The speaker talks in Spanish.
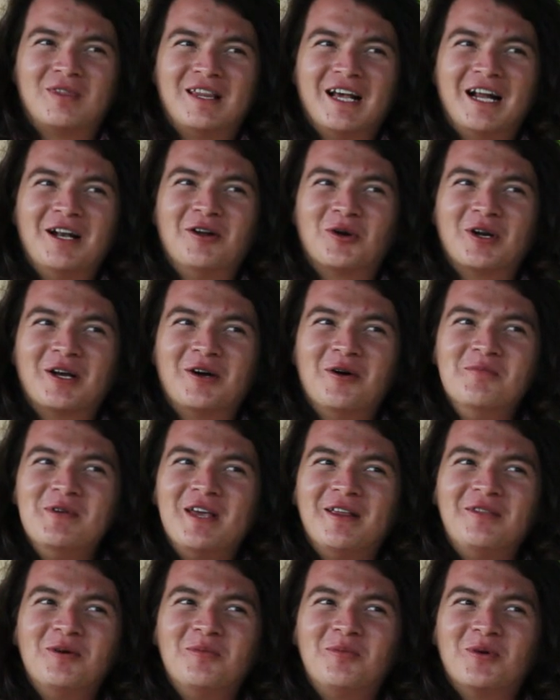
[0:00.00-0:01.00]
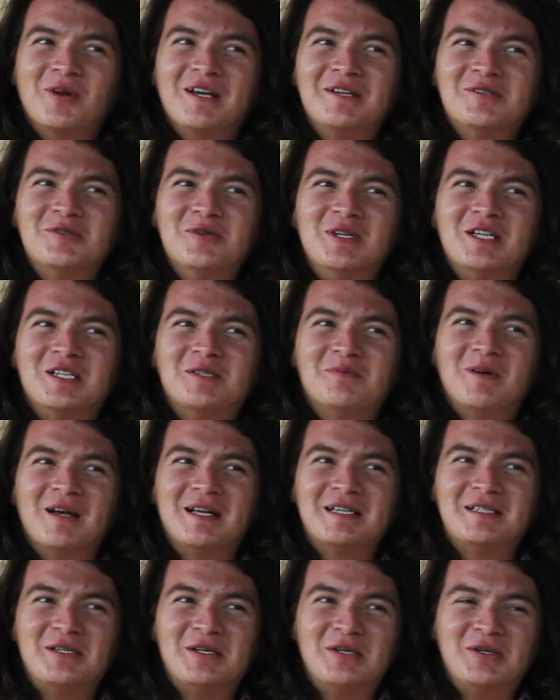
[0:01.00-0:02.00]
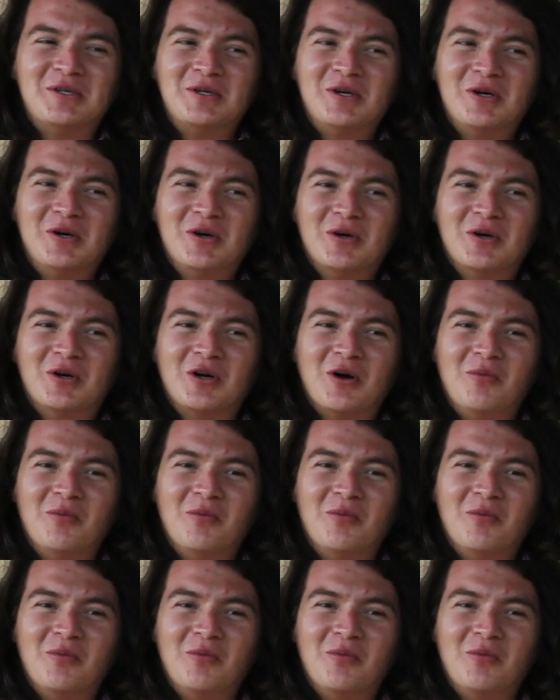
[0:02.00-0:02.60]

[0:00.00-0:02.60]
Te lo recomiendo porque es un espacio